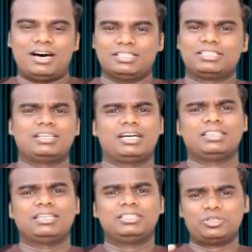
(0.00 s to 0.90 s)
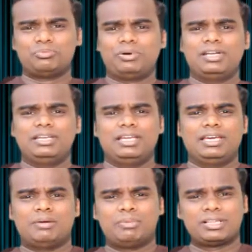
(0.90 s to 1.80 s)
அதற்கு அந்த திருப்பலியிலே
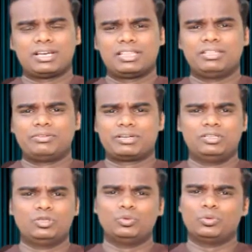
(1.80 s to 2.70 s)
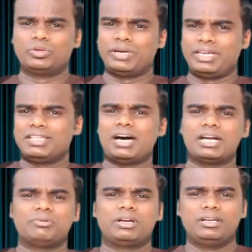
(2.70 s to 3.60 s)
அமர்ந்திருந்தவர்களுள் ஒரு
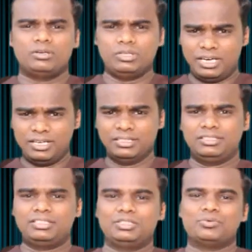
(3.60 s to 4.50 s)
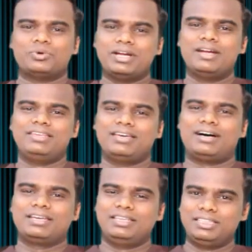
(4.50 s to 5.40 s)
வயதானவர் எழுந்து
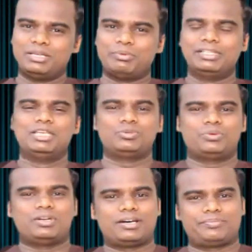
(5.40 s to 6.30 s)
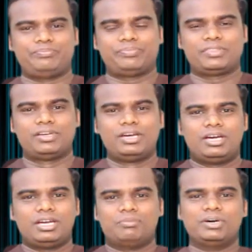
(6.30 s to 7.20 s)
உடனடியாக இந்த பதிலை சொன்னார்
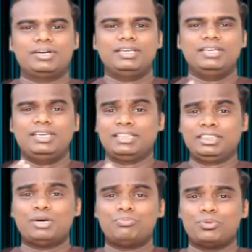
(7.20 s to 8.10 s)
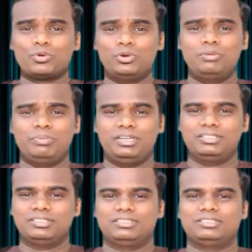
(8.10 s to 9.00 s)
நம்ம எந்த பொருள்
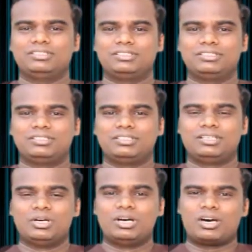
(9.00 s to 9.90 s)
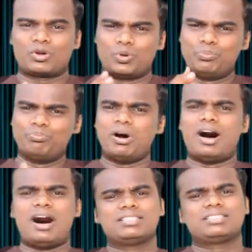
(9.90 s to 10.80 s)
மீது ரொம்ப
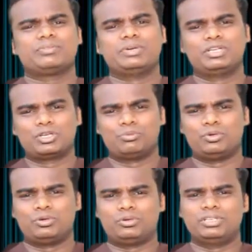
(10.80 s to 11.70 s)
ஆசை வைக்கிறோமோ